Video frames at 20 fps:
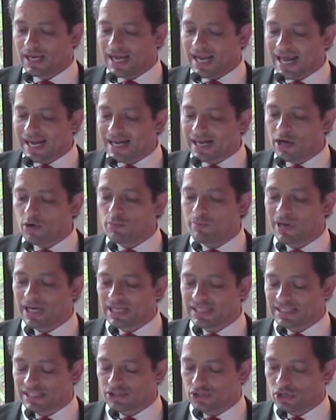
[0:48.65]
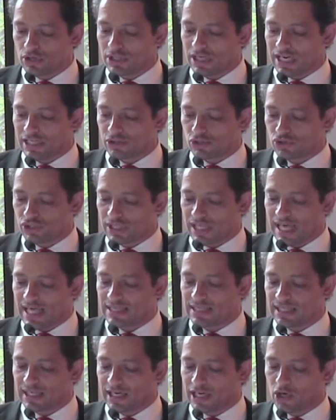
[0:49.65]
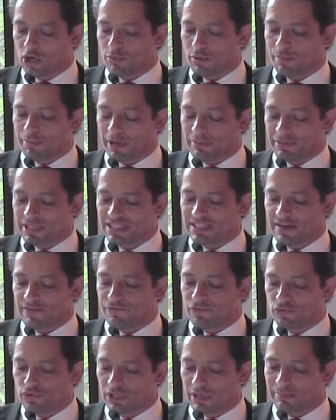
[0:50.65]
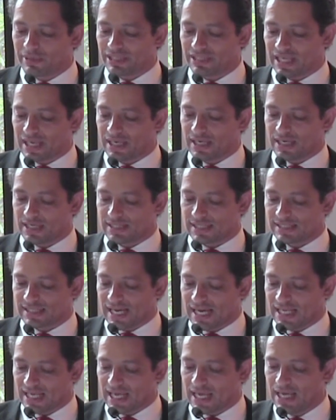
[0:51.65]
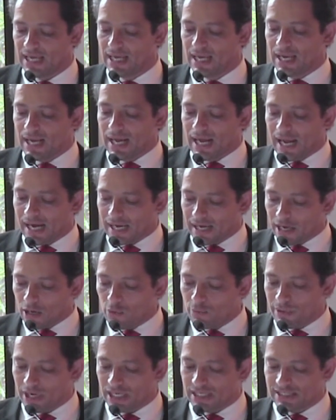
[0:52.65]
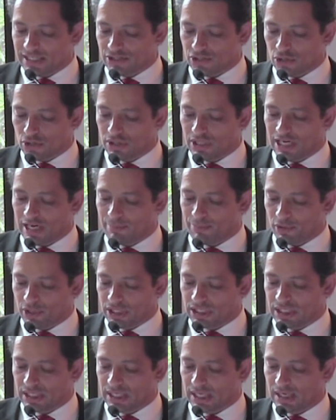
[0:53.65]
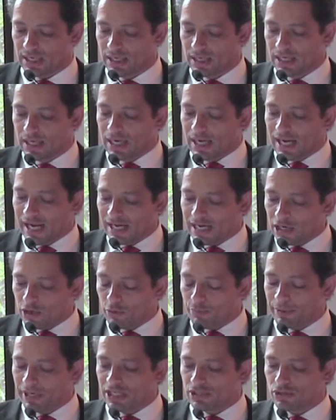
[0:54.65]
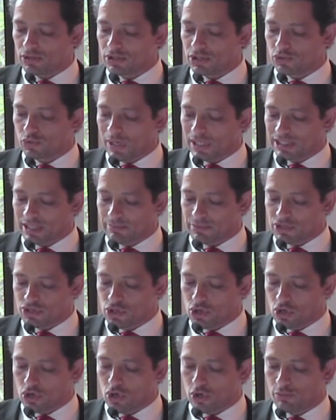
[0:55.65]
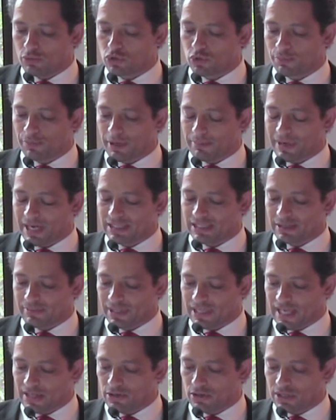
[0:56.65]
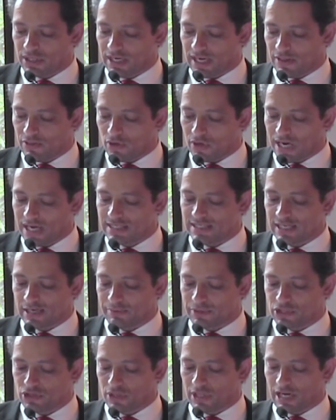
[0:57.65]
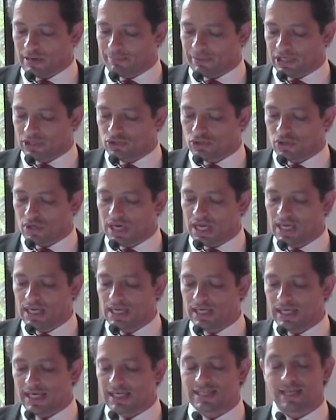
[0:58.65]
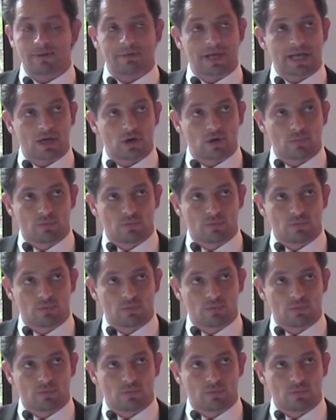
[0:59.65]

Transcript: La rehumanización de la sociedad tiene como premisa fundamental y necesaria la rehumanización de la política, la recuperación de su alta misión como suprema actividad ordenadora al servicio de la persona y del bien